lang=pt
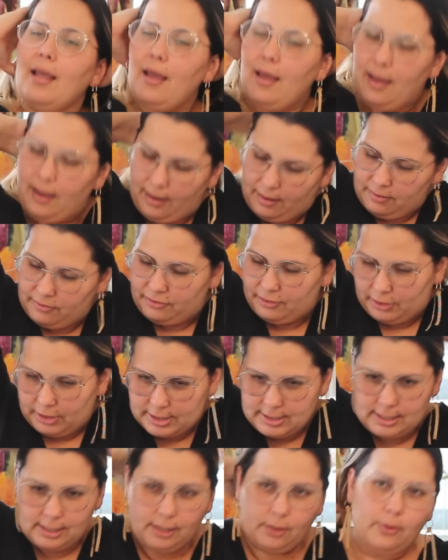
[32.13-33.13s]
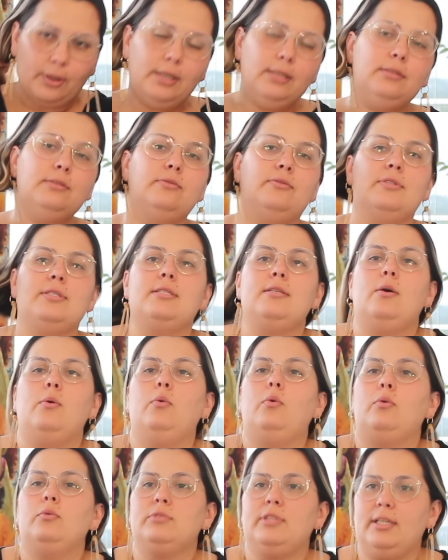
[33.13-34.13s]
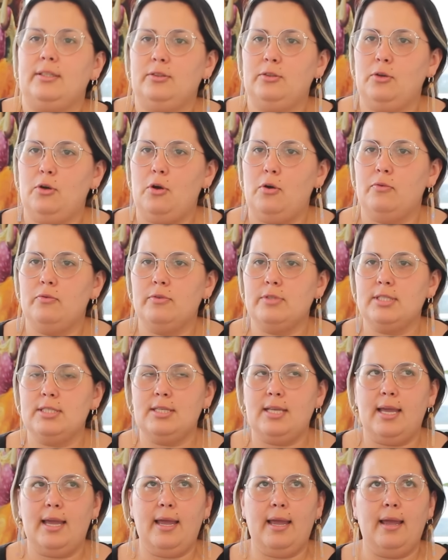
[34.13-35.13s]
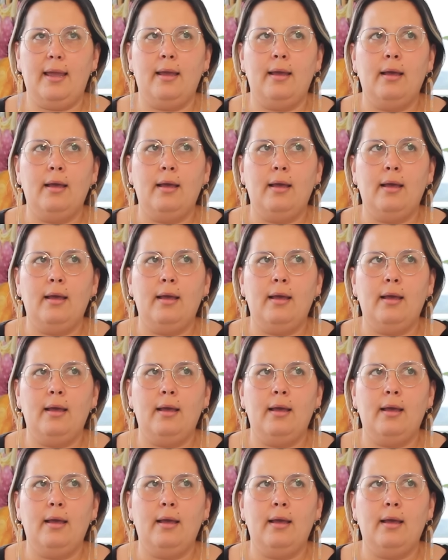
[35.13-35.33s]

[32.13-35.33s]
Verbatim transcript: Ele falou assim, que quando você o contratou, você,